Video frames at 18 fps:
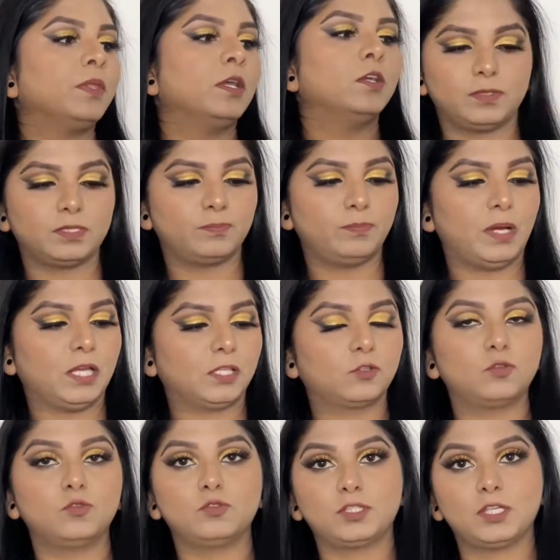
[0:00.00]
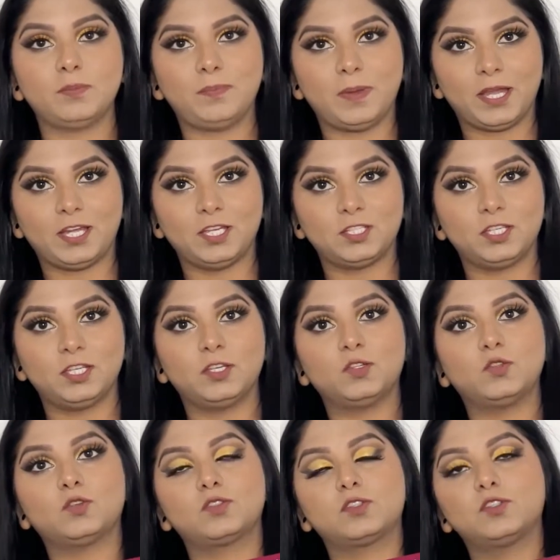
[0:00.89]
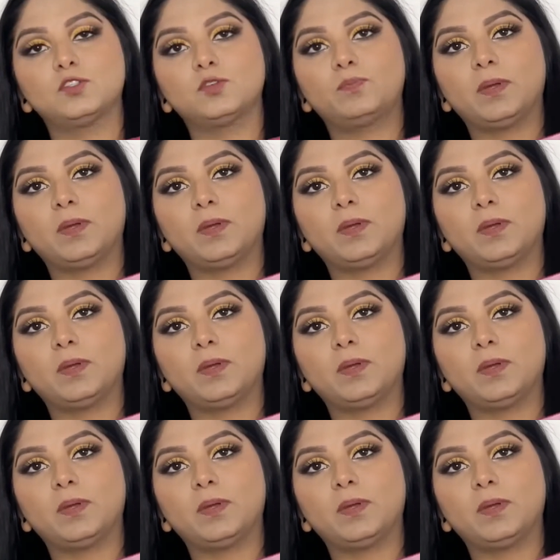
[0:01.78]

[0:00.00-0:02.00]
इस बात करूँ इसकी पैकेजिंग की तो इसकी जो